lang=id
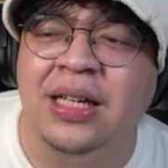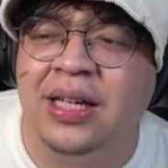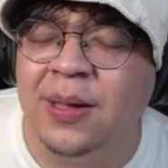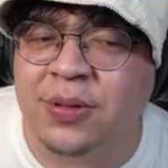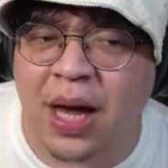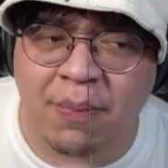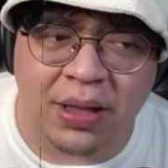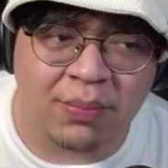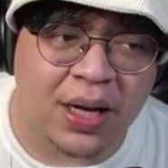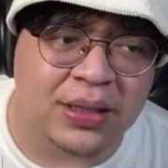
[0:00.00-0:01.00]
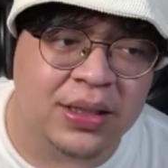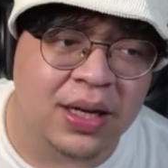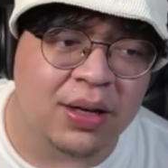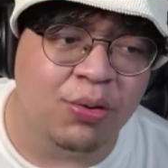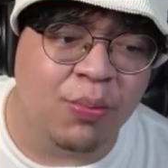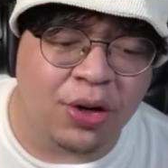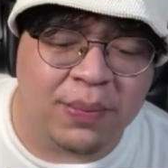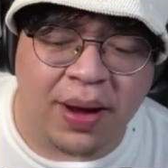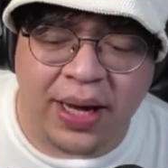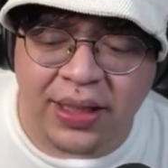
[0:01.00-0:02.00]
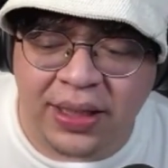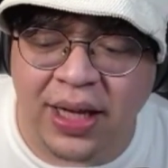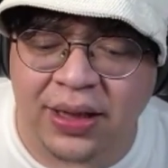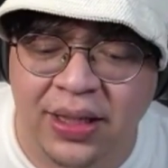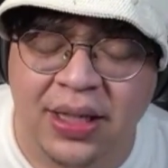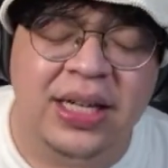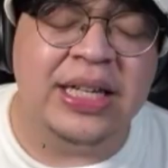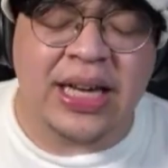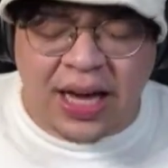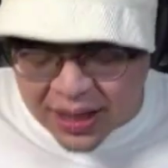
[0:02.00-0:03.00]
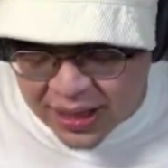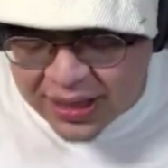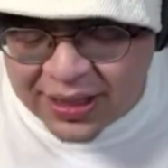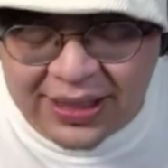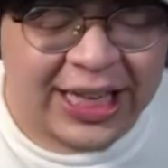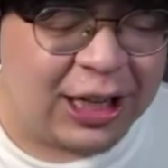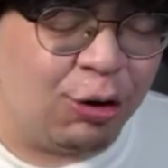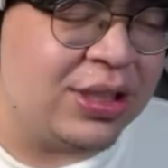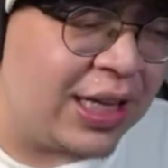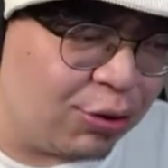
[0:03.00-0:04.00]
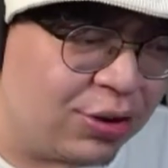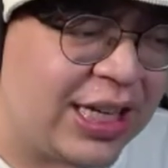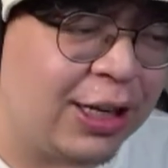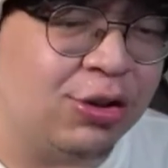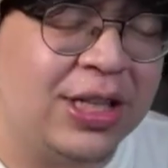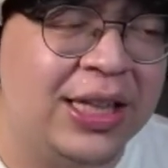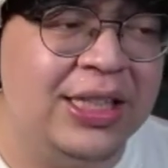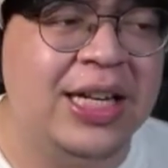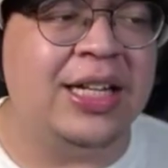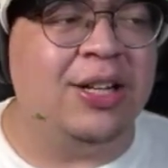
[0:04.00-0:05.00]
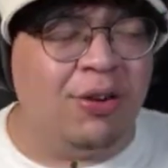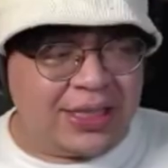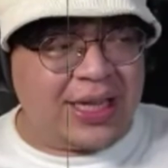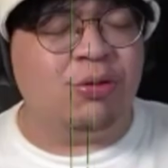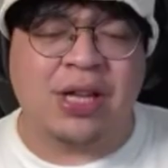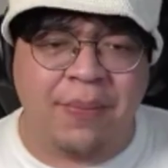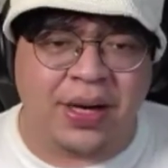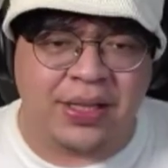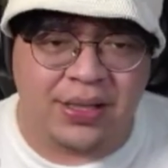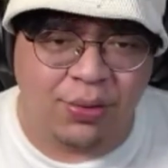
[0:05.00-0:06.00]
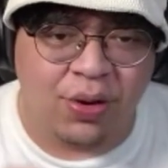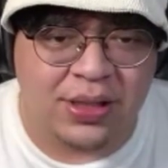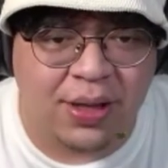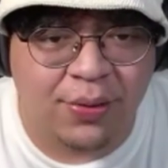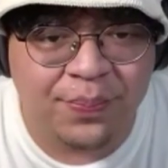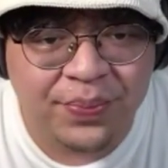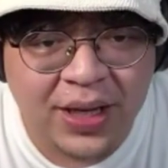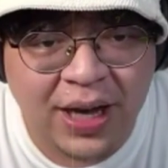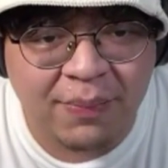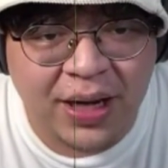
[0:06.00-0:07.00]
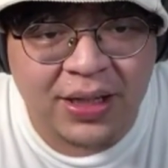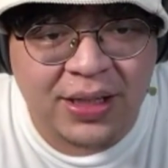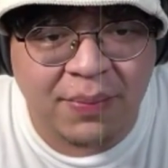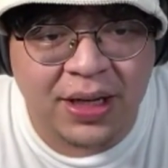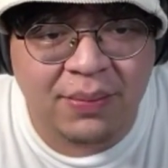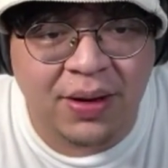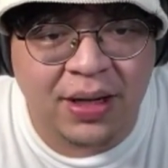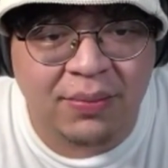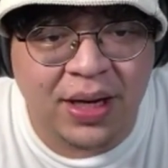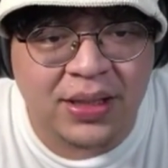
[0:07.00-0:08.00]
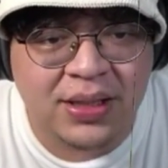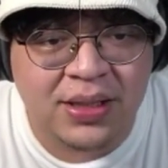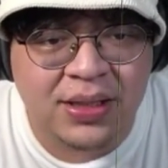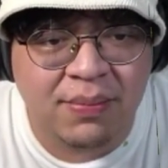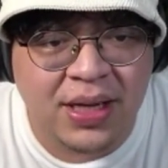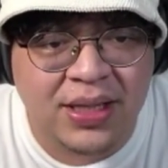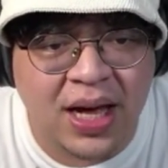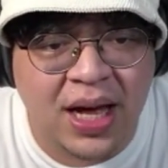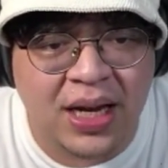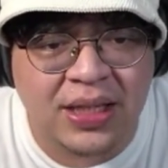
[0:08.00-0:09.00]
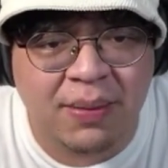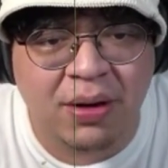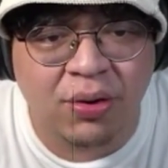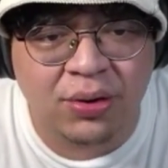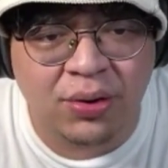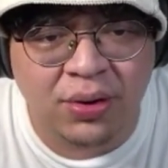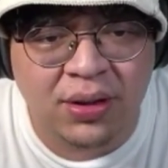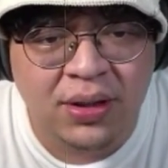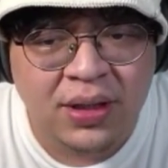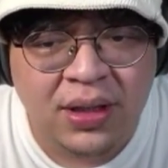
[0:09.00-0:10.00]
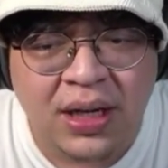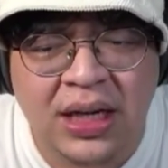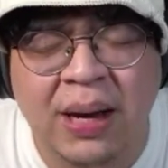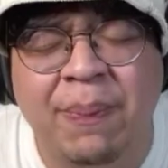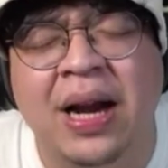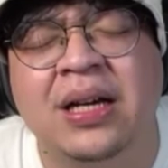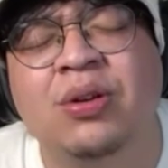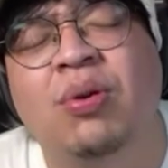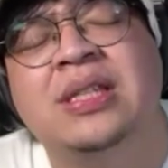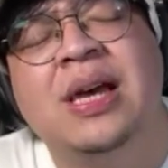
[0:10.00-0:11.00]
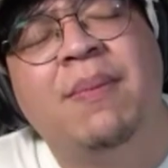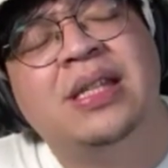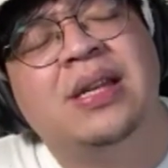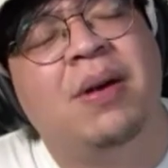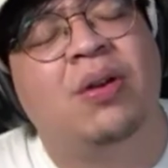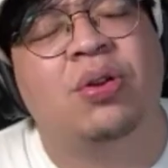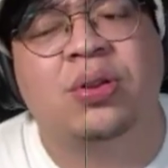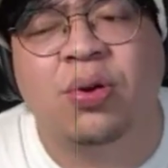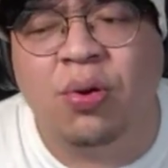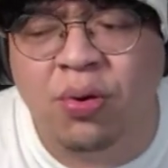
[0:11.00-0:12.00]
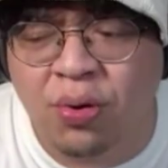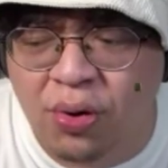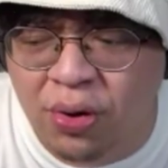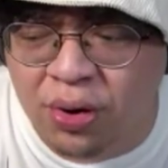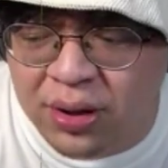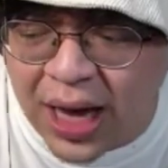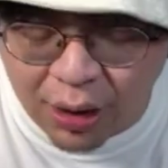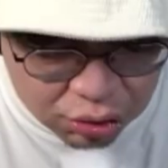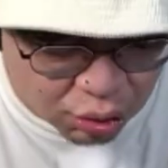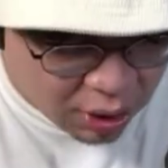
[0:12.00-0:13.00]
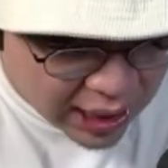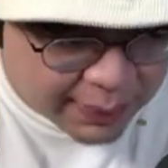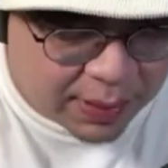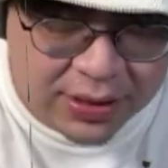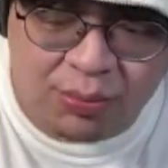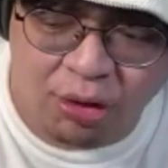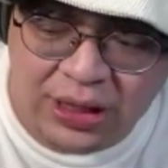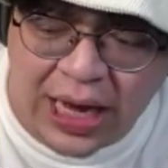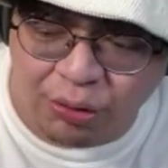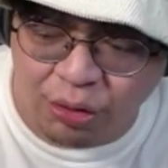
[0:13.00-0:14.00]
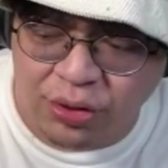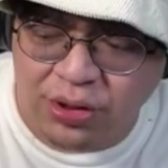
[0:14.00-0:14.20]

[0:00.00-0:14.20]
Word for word: keep camat banyak lu mau dimainin nanti nih ya siklusnya tuh siklus netizen Indonesia tuh sama guys nih gue kasih tahu live bareng sama Rimar mas masa kalah sama Not Not kenapa lagi gue disamain sama Not Not harus gue live sama semuanya harus